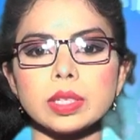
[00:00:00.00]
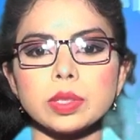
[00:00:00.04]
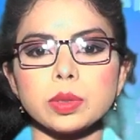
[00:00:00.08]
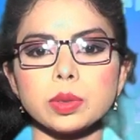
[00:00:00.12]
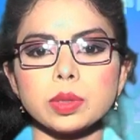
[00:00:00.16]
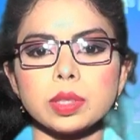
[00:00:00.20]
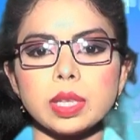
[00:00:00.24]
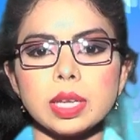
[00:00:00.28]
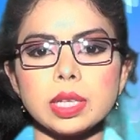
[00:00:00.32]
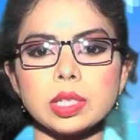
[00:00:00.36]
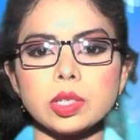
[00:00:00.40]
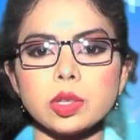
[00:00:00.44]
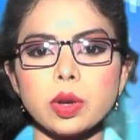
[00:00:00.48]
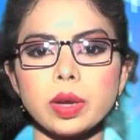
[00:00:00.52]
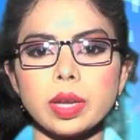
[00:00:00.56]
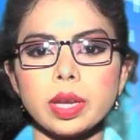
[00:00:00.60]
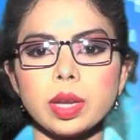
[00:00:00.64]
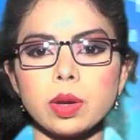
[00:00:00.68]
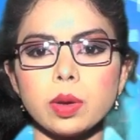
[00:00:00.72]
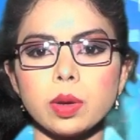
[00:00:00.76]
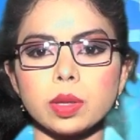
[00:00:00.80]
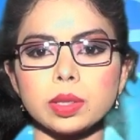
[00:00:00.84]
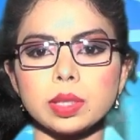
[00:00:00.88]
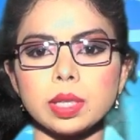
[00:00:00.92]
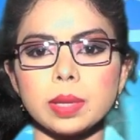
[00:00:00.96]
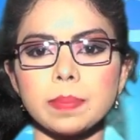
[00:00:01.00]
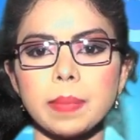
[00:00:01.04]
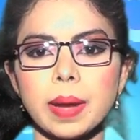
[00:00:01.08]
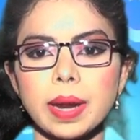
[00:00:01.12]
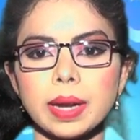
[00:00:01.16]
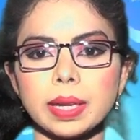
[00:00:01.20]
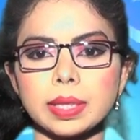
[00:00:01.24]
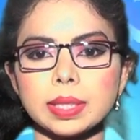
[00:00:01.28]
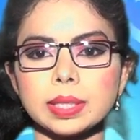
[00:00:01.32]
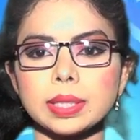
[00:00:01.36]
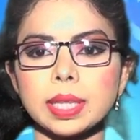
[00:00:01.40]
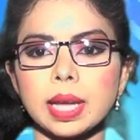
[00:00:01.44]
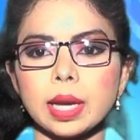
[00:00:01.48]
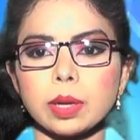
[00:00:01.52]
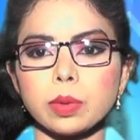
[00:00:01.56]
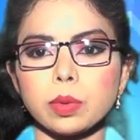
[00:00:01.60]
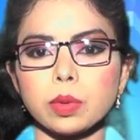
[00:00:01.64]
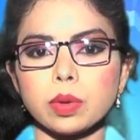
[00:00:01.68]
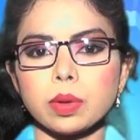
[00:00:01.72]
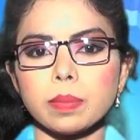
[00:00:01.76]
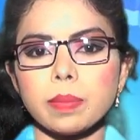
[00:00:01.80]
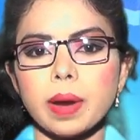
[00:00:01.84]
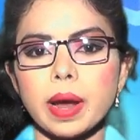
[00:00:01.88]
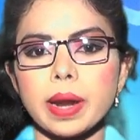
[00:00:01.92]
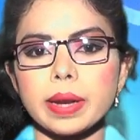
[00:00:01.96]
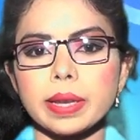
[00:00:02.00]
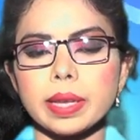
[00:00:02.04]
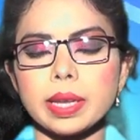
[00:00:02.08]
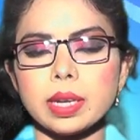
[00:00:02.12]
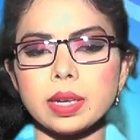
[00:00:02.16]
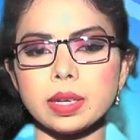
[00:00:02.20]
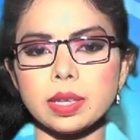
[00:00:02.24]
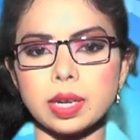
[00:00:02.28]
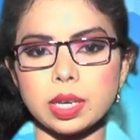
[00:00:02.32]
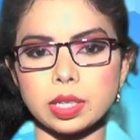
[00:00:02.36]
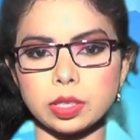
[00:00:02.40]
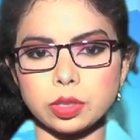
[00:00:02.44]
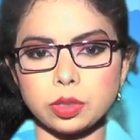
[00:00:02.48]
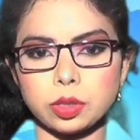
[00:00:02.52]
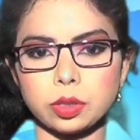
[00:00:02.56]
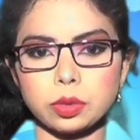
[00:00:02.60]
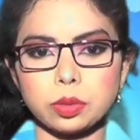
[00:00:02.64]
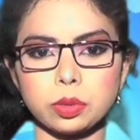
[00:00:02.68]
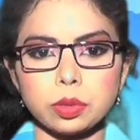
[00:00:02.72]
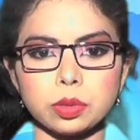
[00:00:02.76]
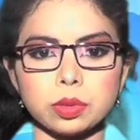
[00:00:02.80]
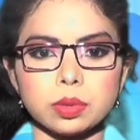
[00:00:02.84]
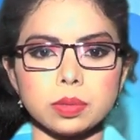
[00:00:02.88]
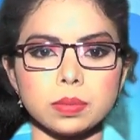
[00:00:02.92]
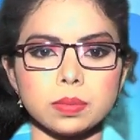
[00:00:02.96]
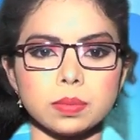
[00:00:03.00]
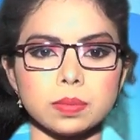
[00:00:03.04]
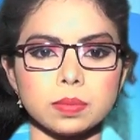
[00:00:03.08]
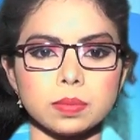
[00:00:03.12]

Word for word: যুদ্ধে জয়ী হতে বাড়িতে থাকুন মার্কিন রাষ্ট্রদূত